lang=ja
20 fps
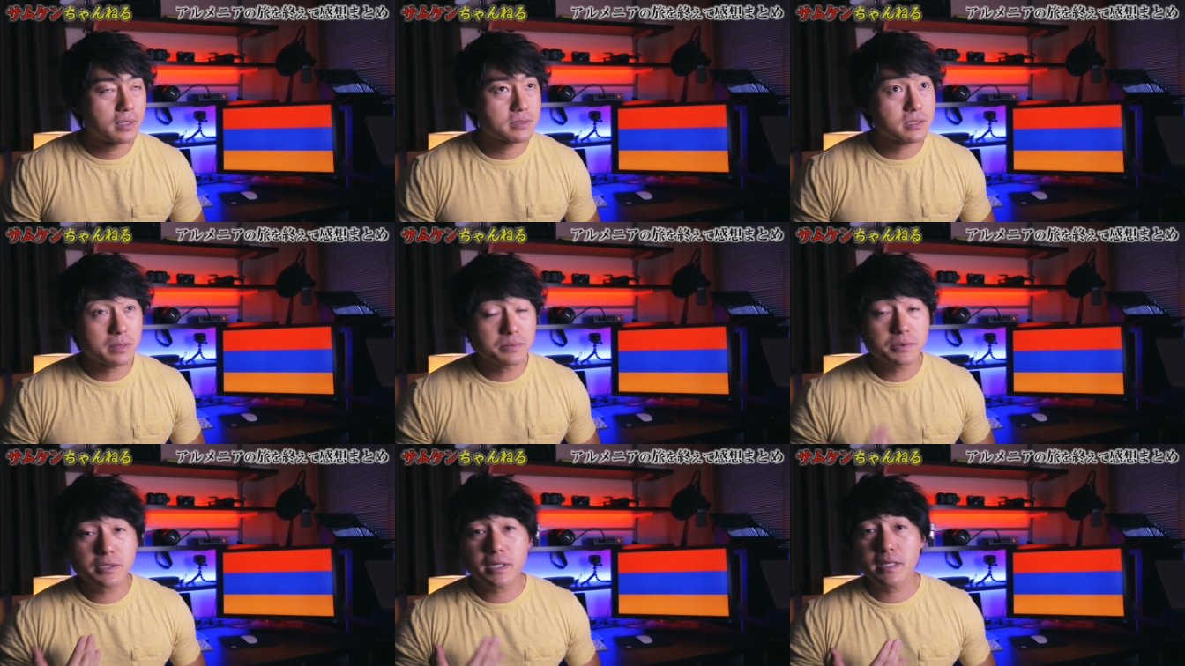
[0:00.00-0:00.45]
えー、
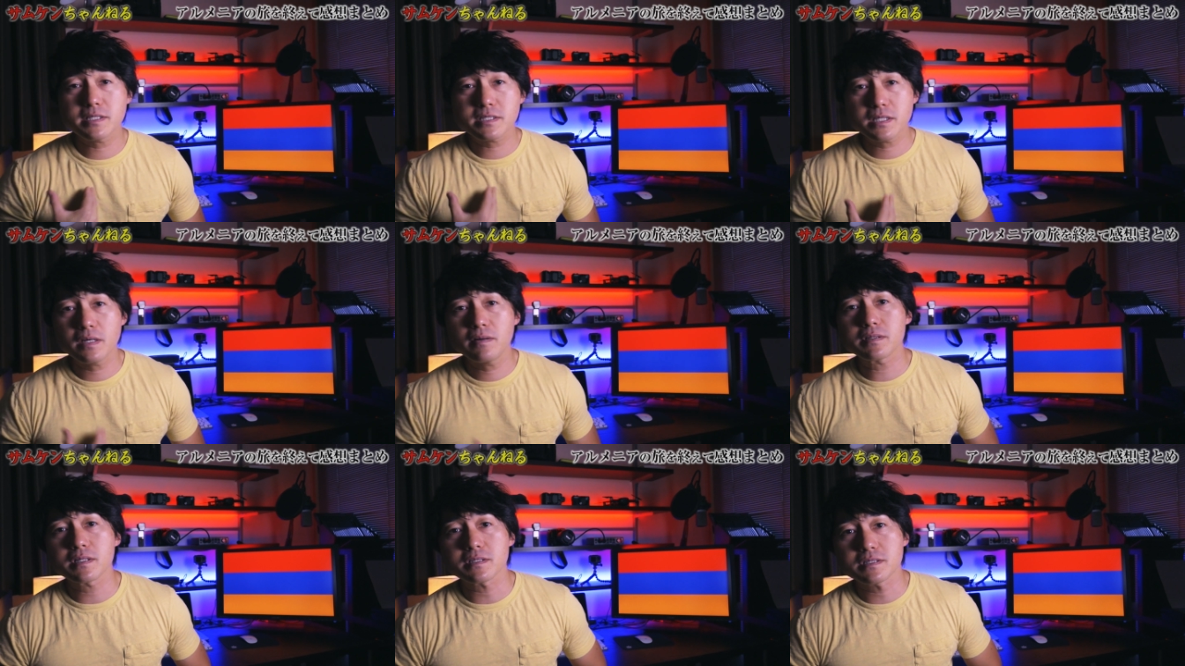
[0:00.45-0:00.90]
サムケン
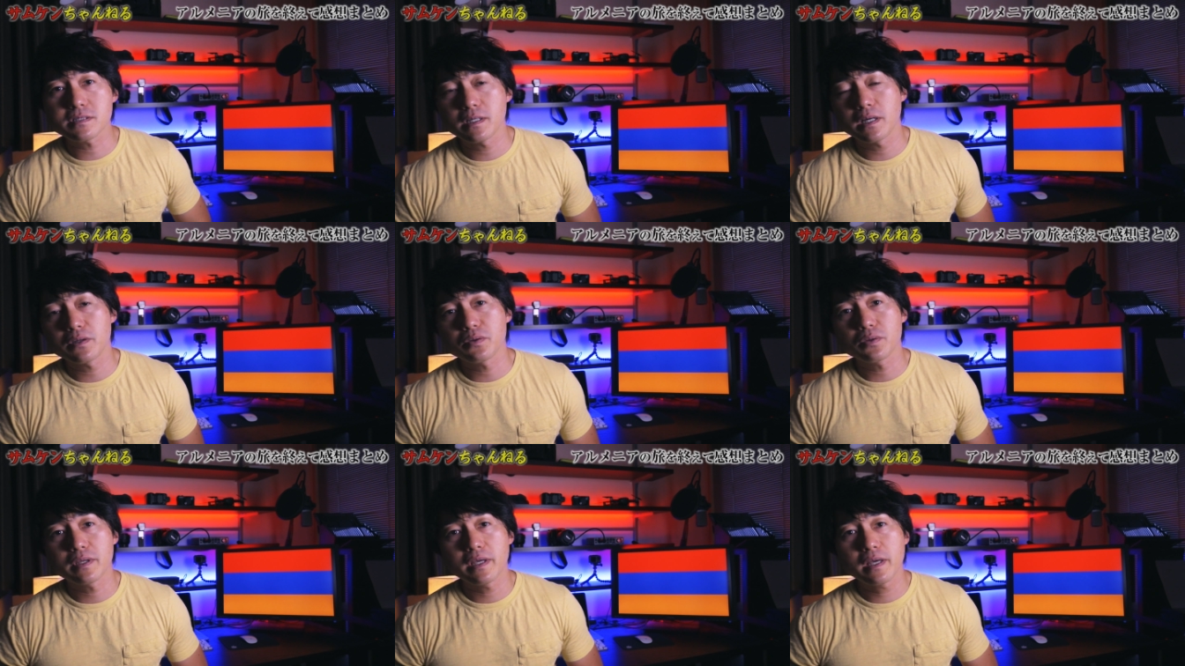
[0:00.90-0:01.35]
さんはですね、
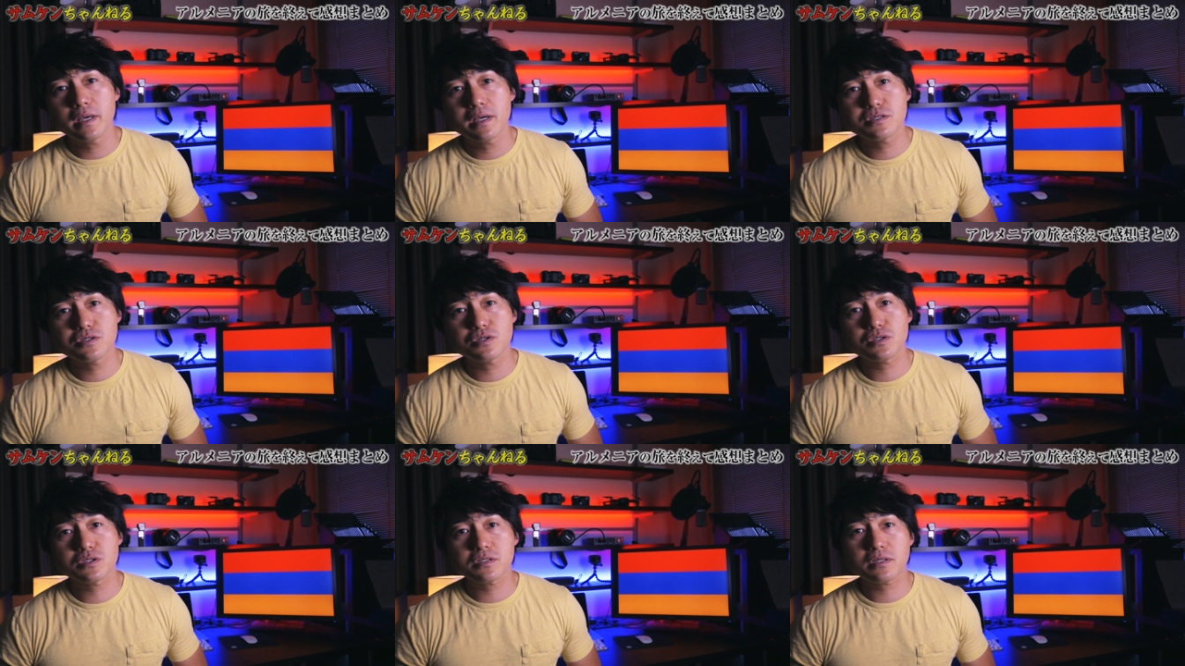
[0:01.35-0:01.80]
あの、
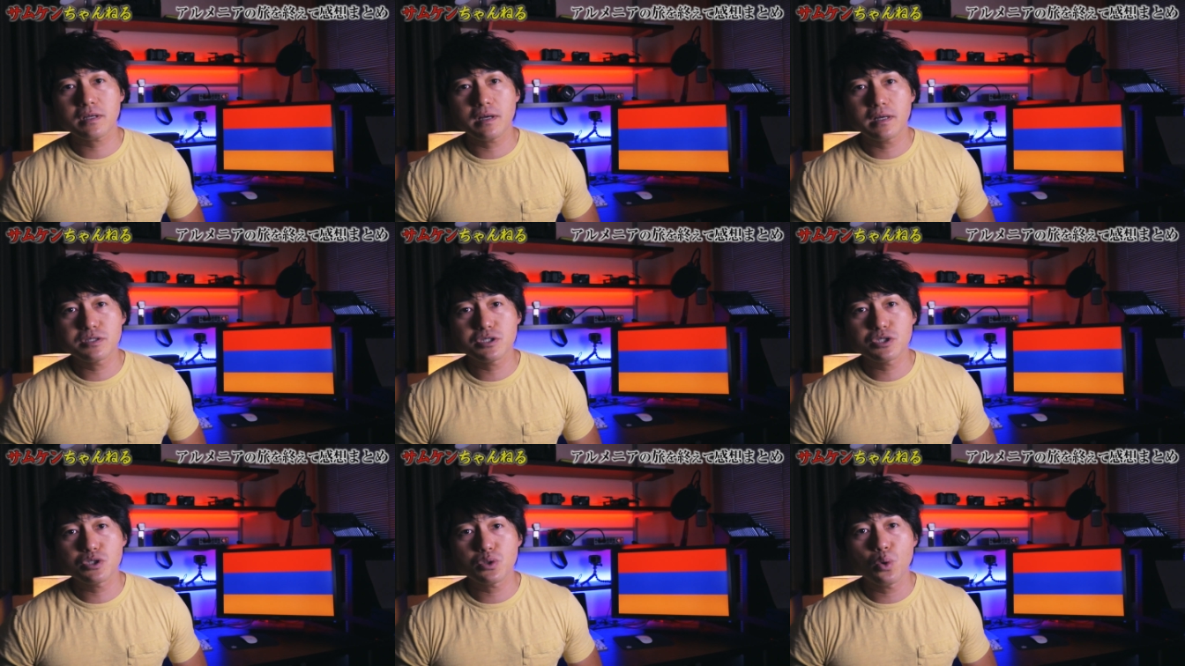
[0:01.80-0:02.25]
芸術
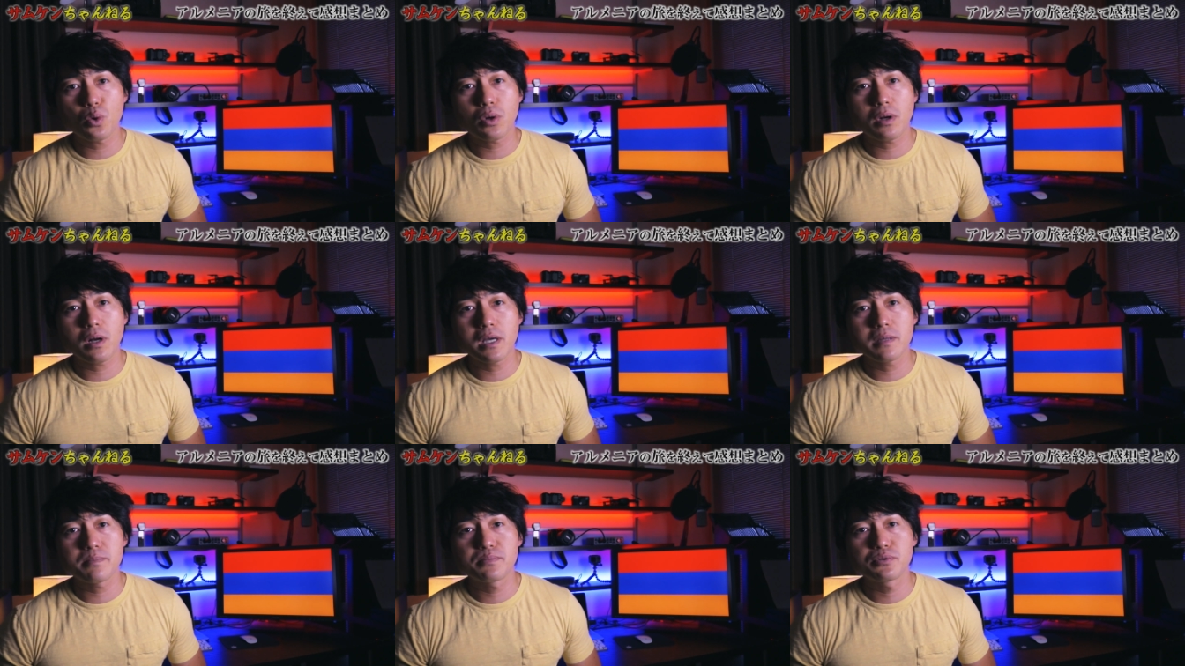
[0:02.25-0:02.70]
鑑賞
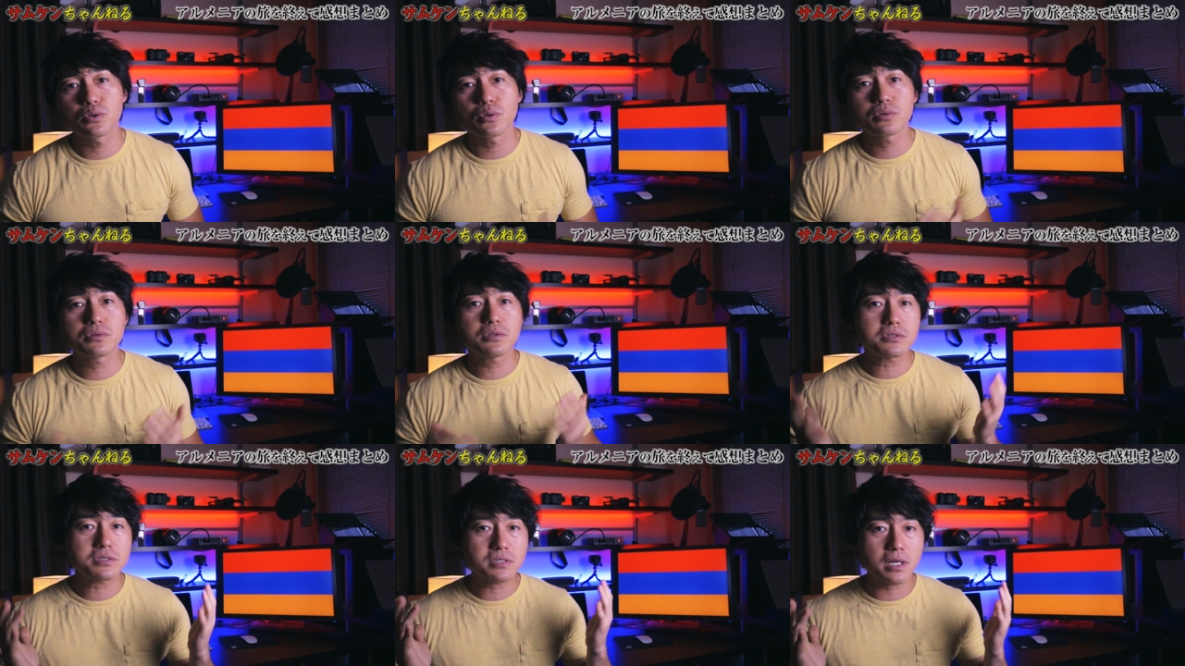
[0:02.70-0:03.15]
会
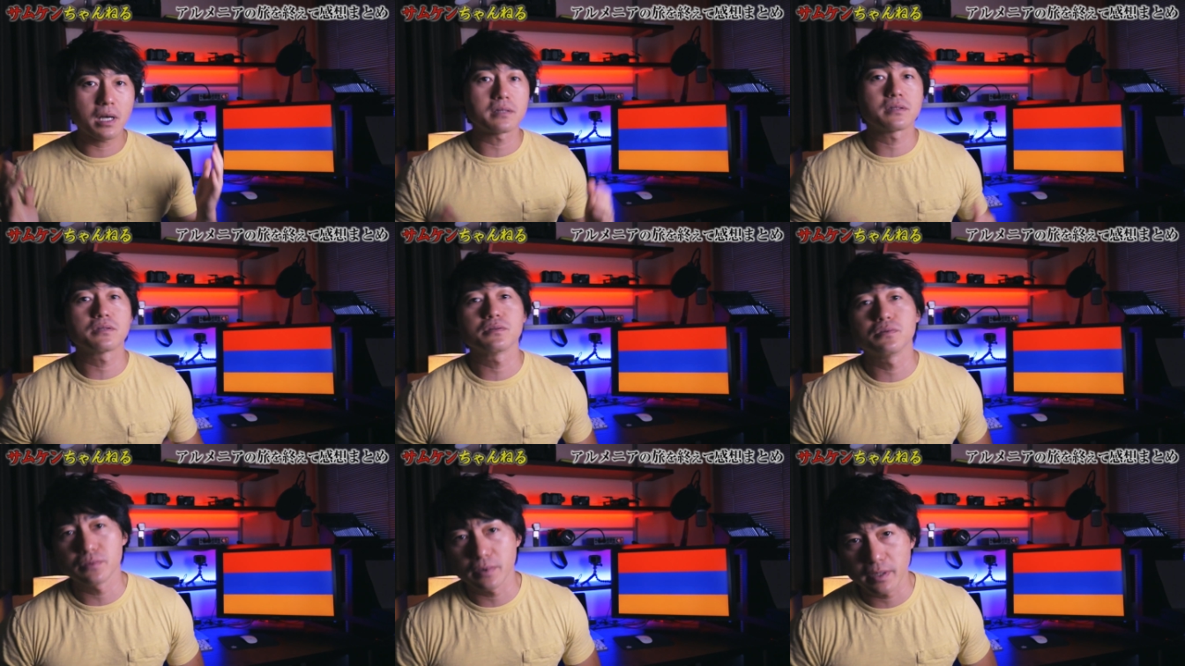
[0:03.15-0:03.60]

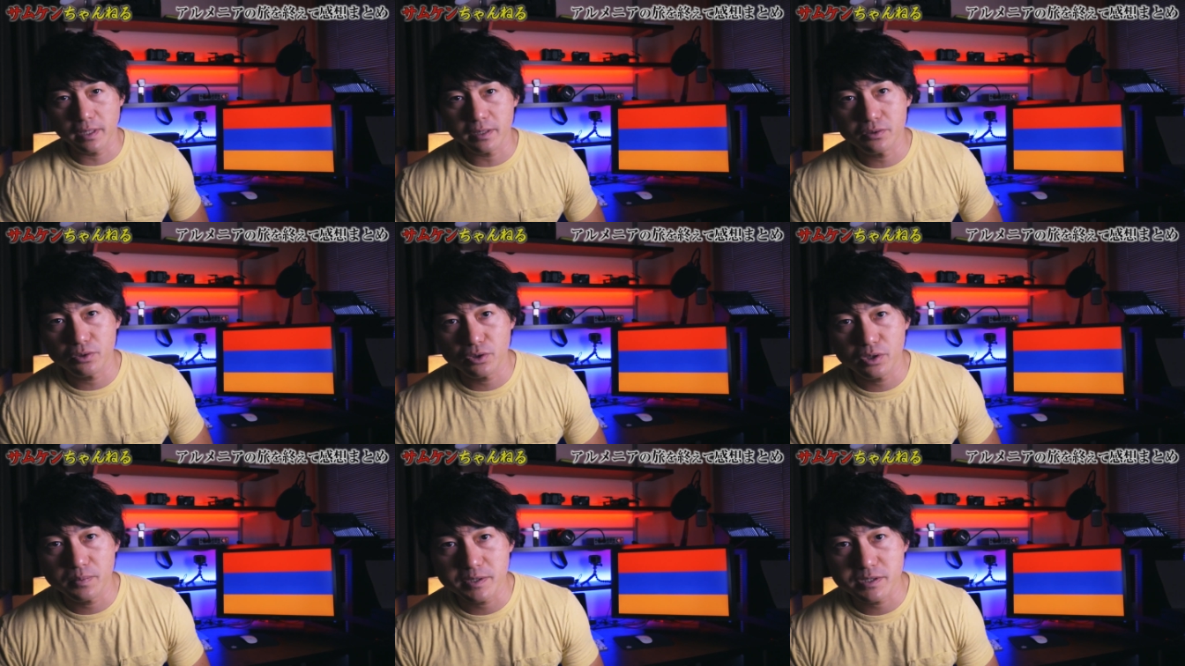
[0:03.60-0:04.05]
プロデューサーっていうのを
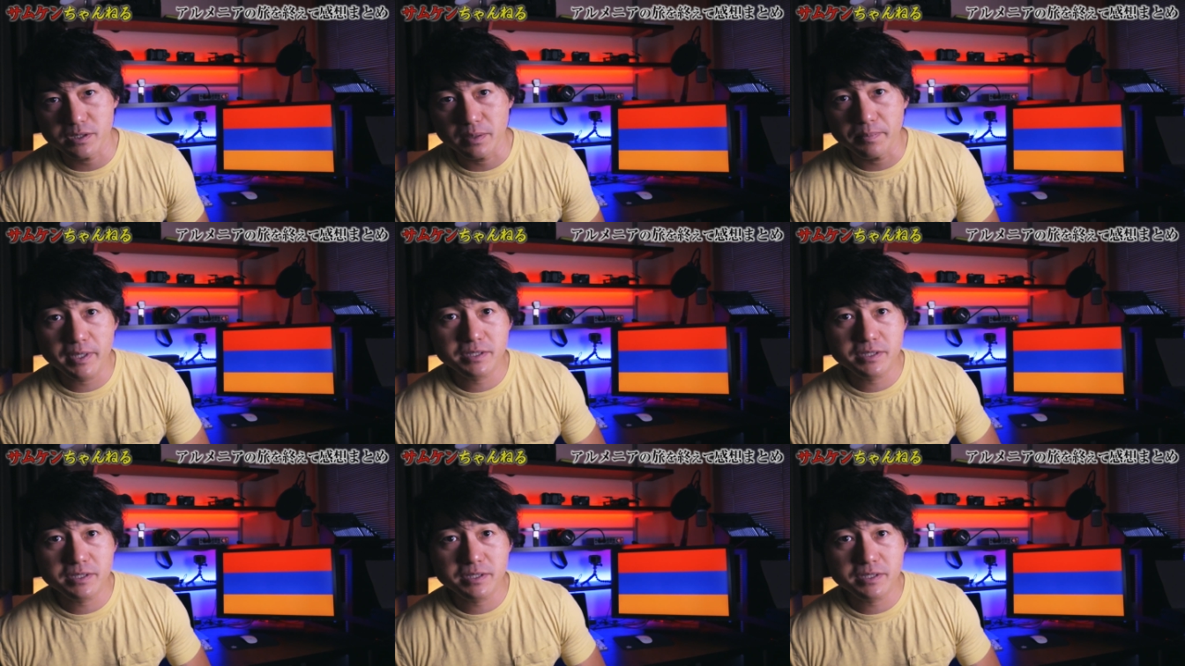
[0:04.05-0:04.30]
やっておりまして、